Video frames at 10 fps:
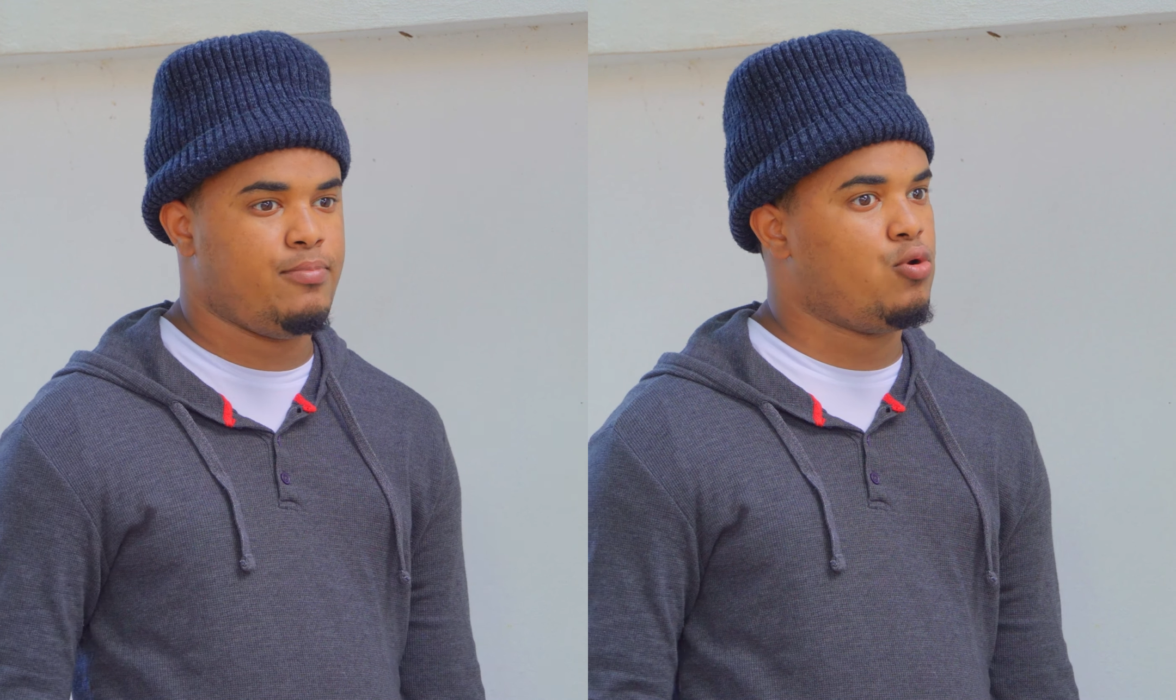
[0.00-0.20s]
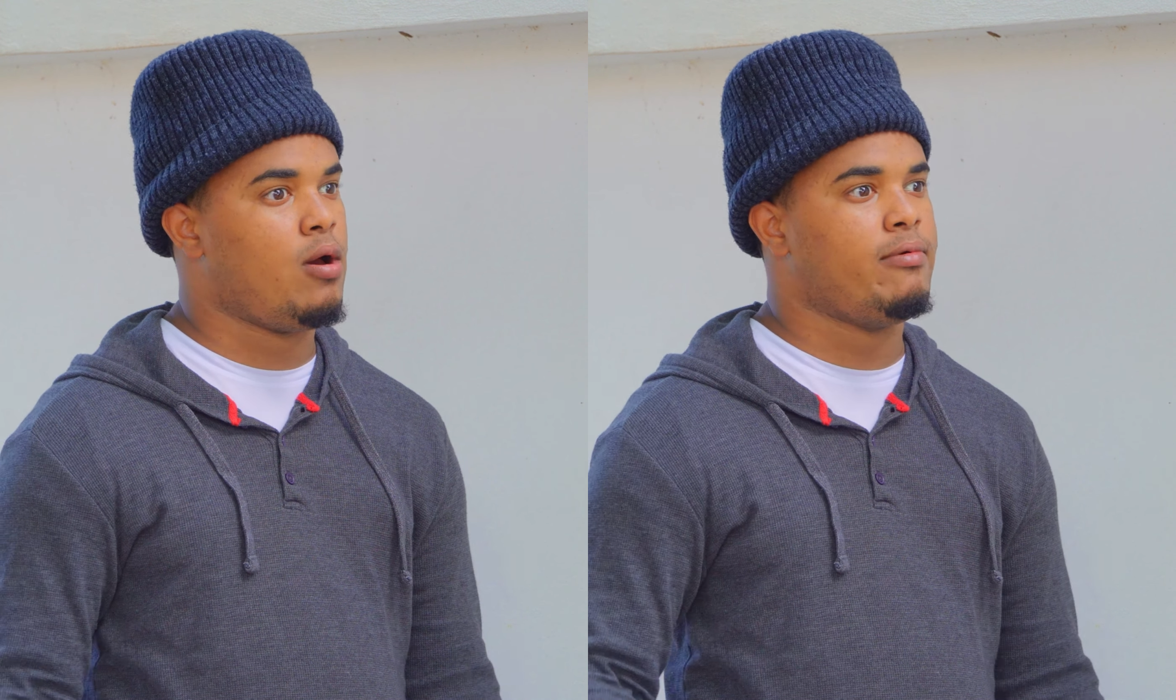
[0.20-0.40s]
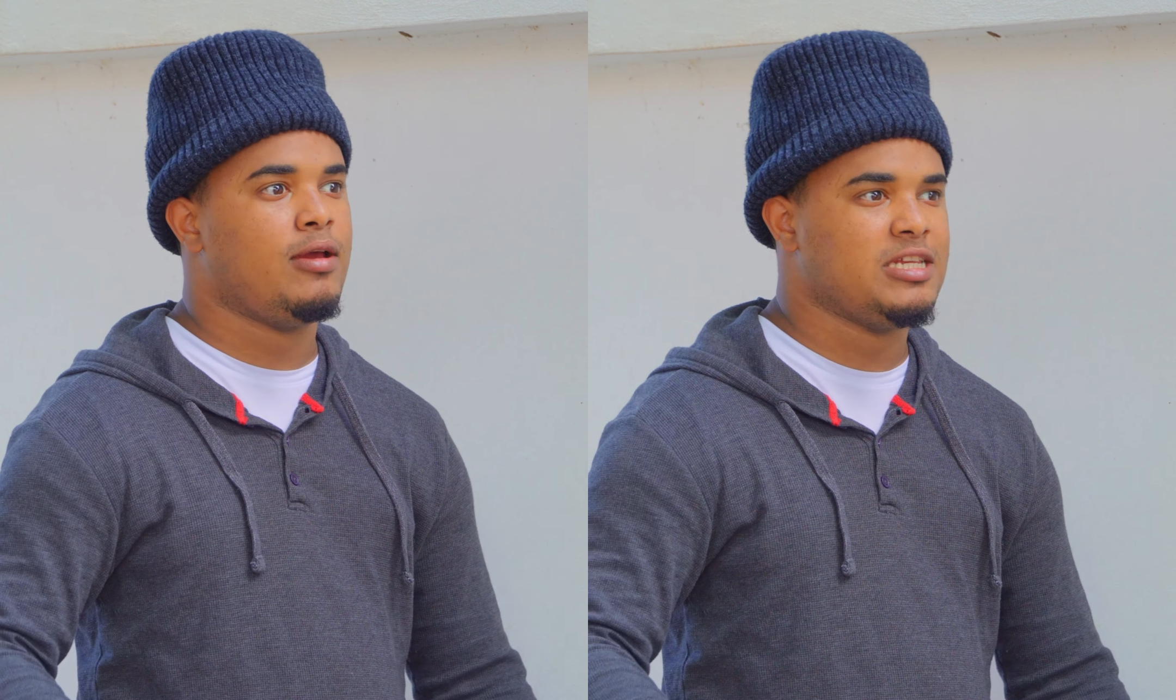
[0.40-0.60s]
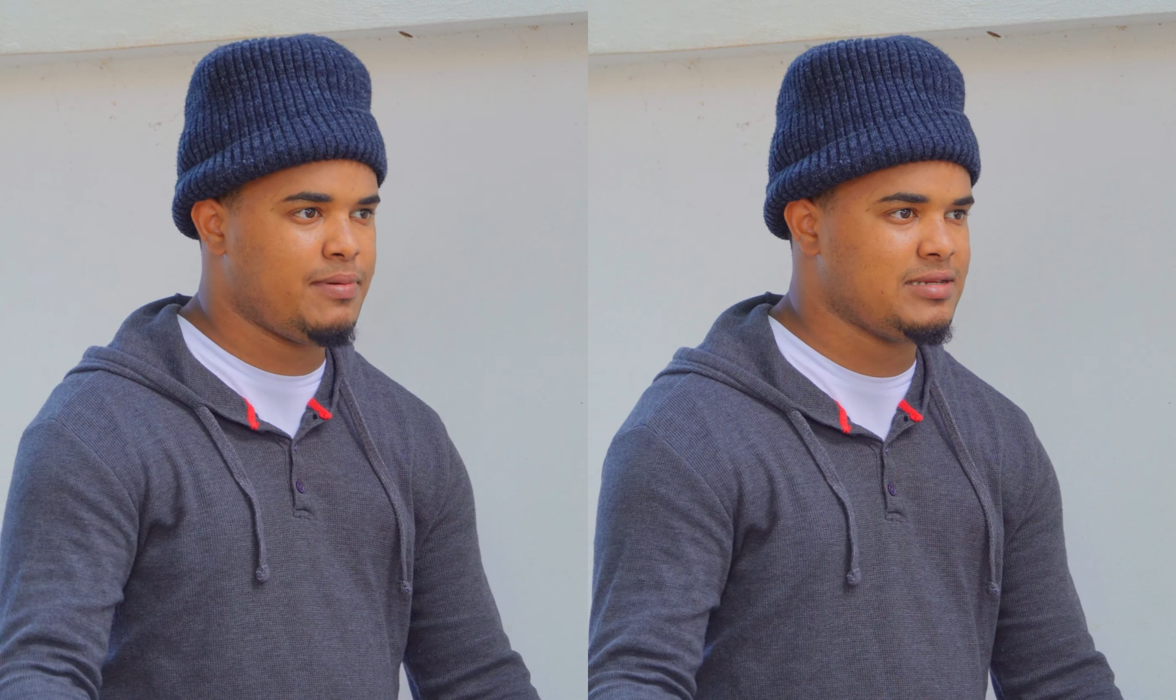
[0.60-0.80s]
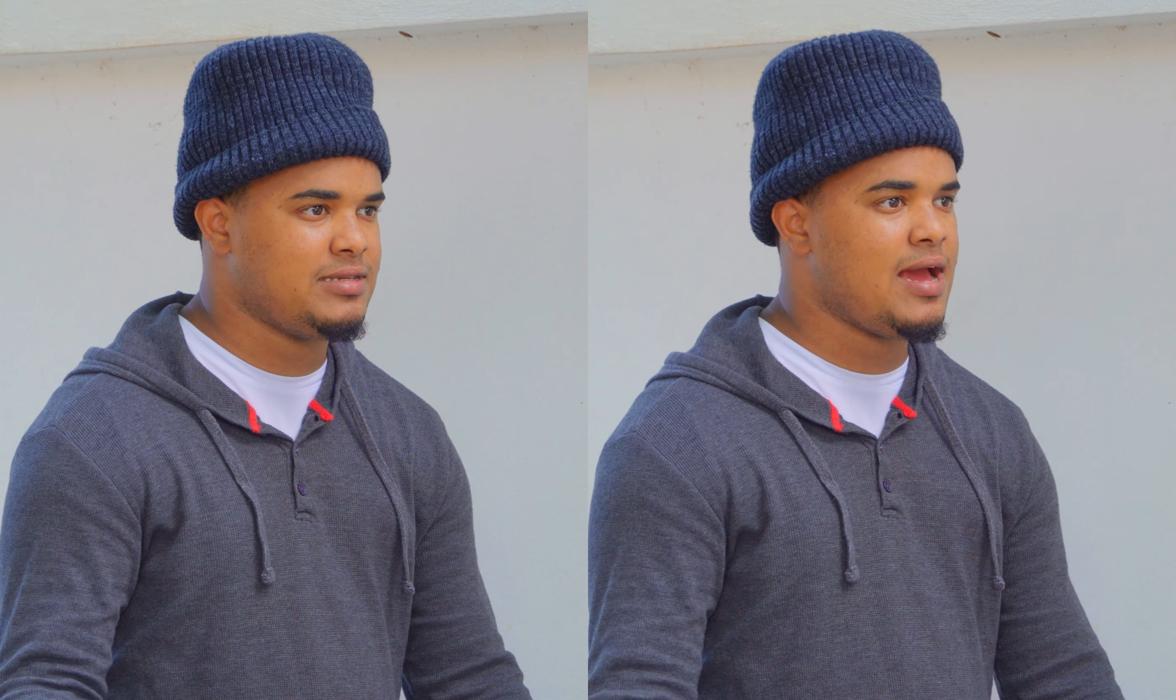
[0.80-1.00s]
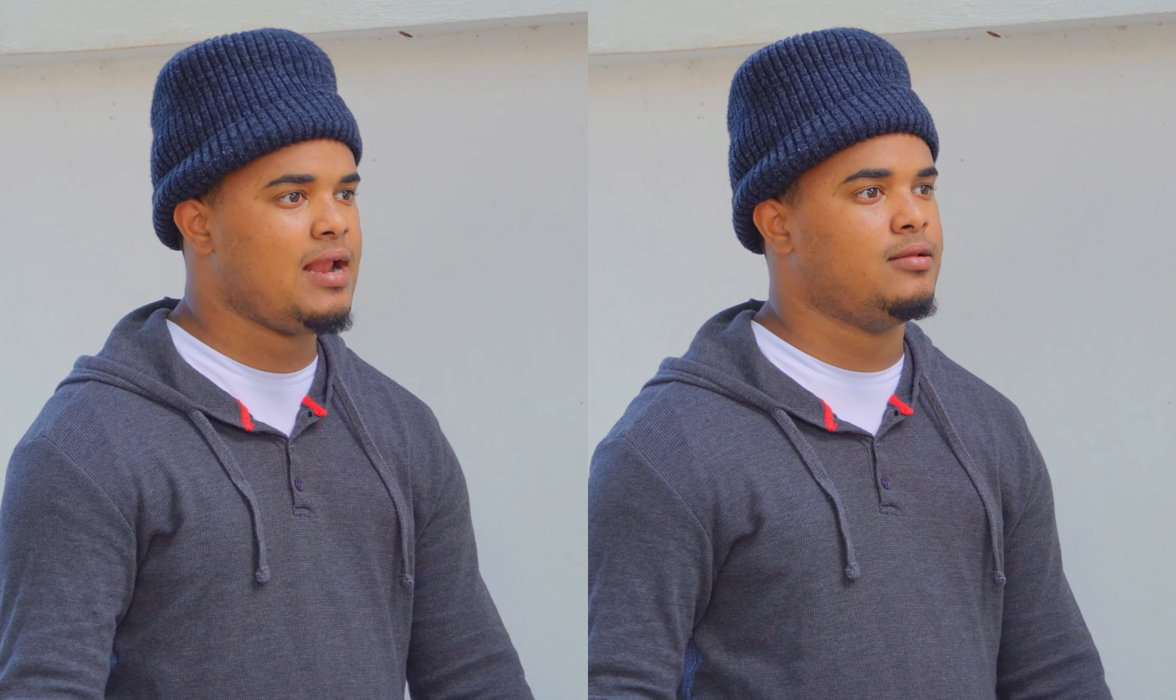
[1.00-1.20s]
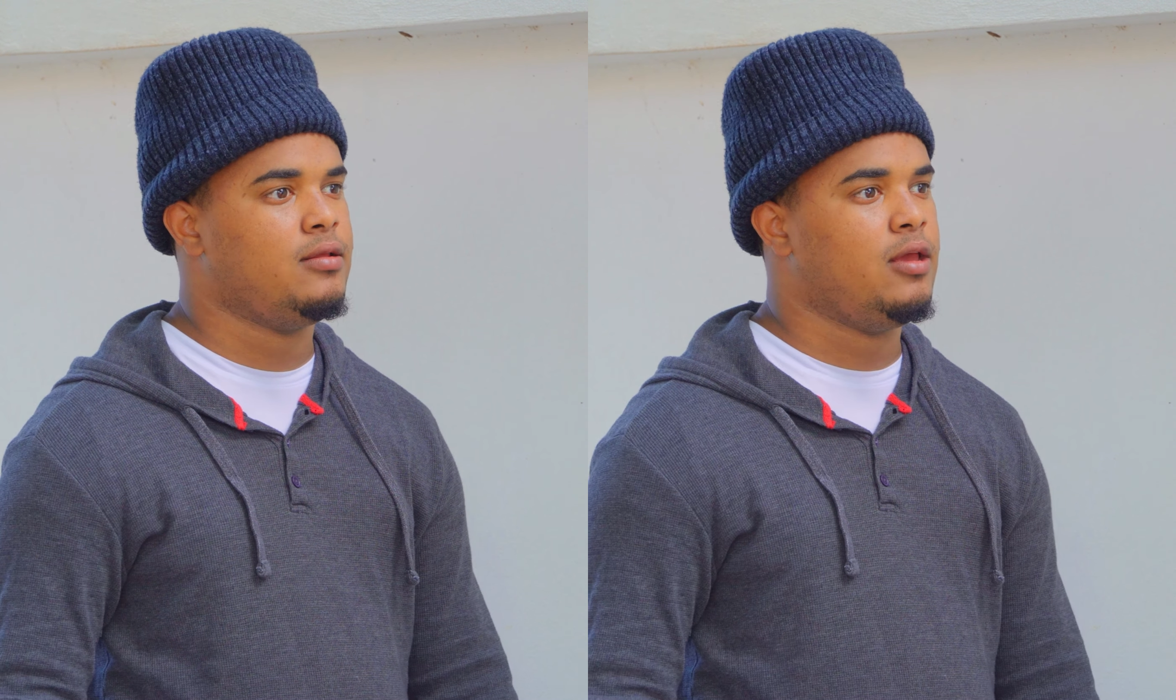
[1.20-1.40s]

pero había un especial